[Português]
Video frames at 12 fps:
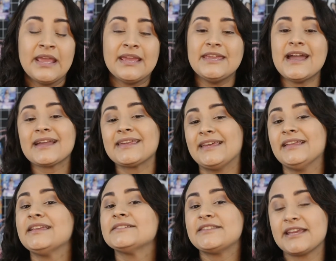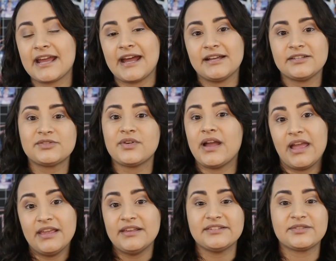E aqui nesse caso é
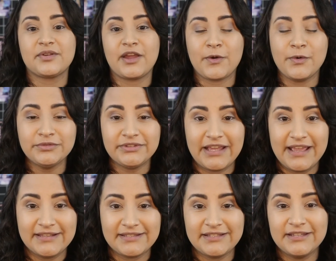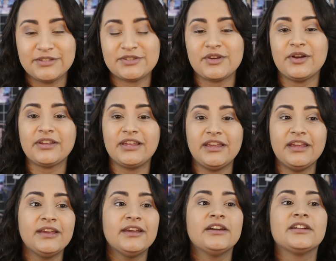isso que acontece. Só que
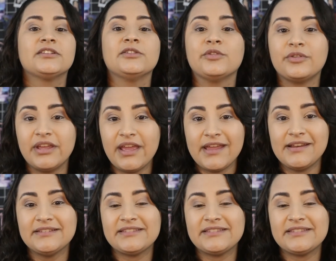Louis, ele